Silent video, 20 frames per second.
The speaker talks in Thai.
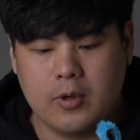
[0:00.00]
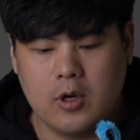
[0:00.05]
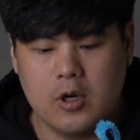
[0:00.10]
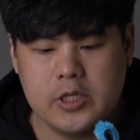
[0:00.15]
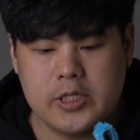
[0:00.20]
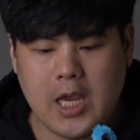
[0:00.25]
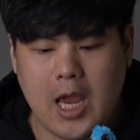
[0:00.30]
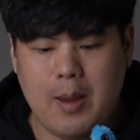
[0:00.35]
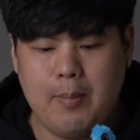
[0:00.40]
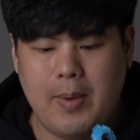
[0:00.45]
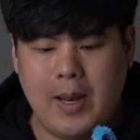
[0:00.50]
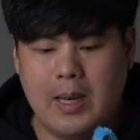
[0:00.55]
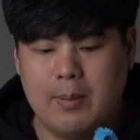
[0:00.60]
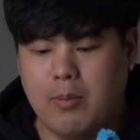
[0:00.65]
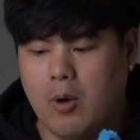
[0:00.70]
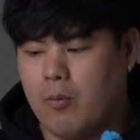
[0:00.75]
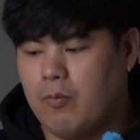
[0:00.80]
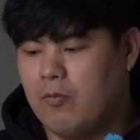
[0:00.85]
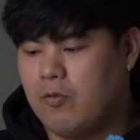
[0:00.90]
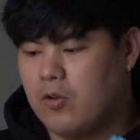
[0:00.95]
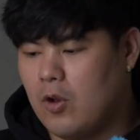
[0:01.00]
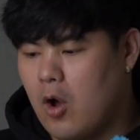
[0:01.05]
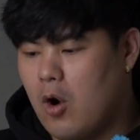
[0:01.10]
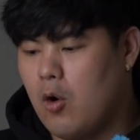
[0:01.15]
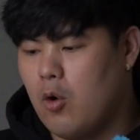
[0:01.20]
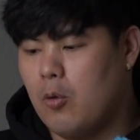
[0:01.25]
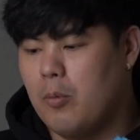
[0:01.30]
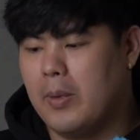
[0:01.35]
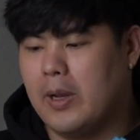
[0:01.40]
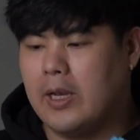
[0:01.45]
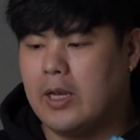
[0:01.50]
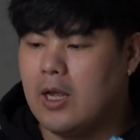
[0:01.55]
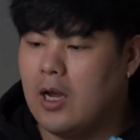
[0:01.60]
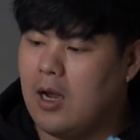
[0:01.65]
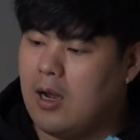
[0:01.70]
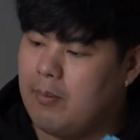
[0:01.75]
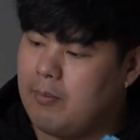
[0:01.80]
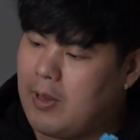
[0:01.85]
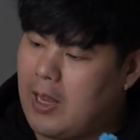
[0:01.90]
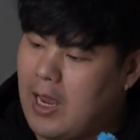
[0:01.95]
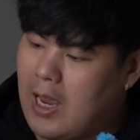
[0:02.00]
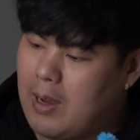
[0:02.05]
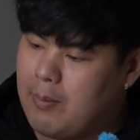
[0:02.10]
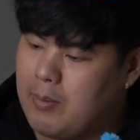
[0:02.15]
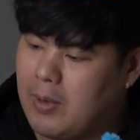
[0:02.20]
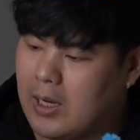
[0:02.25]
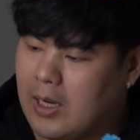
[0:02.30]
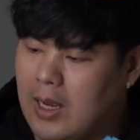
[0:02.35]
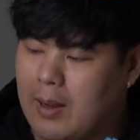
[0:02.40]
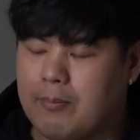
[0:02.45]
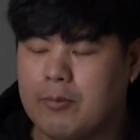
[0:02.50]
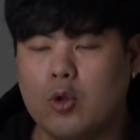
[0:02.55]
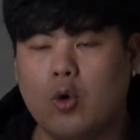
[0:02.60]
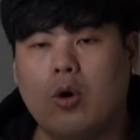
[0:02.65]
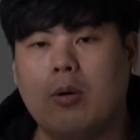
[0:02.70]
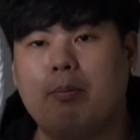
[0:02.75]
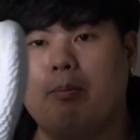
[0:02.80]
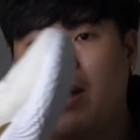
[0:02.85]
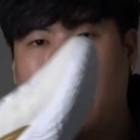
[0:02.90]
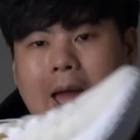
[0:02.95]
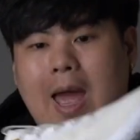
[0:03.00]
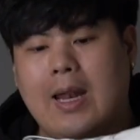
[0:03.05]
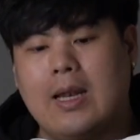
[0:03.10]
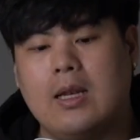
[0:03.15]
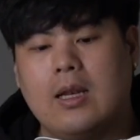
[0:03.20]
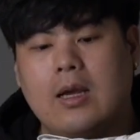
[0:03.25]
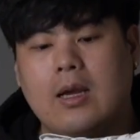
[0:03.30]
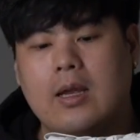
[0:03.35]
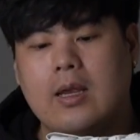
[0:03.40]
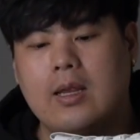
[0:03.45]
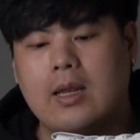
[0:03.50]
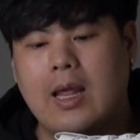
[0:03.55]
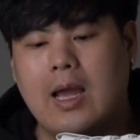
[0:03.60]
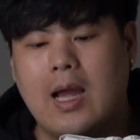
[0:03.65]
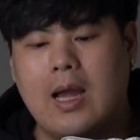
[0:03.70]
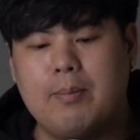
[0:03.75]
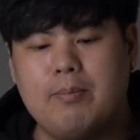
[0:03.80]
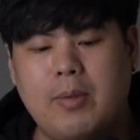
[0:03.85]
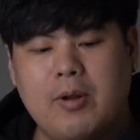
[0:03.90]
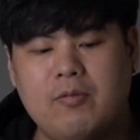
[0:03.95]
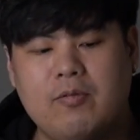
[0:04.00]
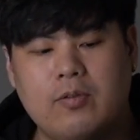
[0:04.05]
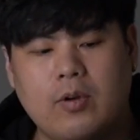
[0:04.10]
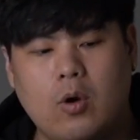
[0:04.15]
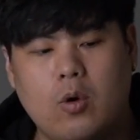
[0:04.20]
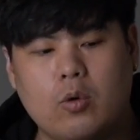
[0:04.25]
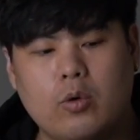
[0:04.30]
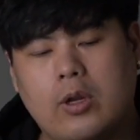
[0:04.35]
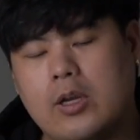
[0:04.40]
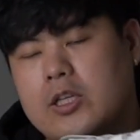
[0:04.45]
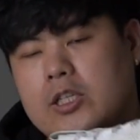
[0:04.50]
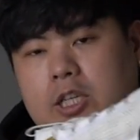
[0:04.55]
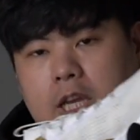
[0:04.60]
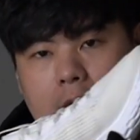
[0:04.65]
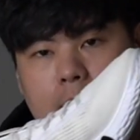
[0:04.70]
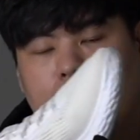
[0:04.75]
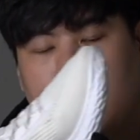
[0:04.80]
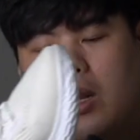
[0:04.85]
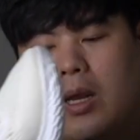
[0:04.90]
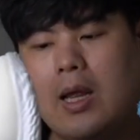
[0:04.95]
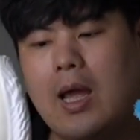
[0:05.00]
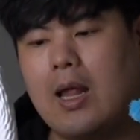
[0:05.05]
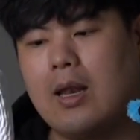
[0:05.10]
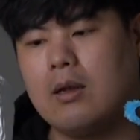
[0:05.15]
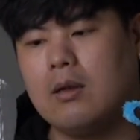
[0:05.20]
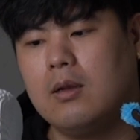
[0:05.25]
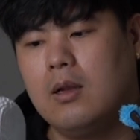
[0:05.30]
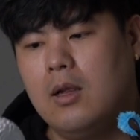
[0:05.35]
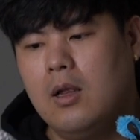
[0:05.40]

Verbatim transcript: ก็ใช้เป็นระบบ flow เหมือนเดิมนะฮะเหมือนกับตัว 8 เลยนะครับเป็น flow ทั้งชิ้นเหมือนกัน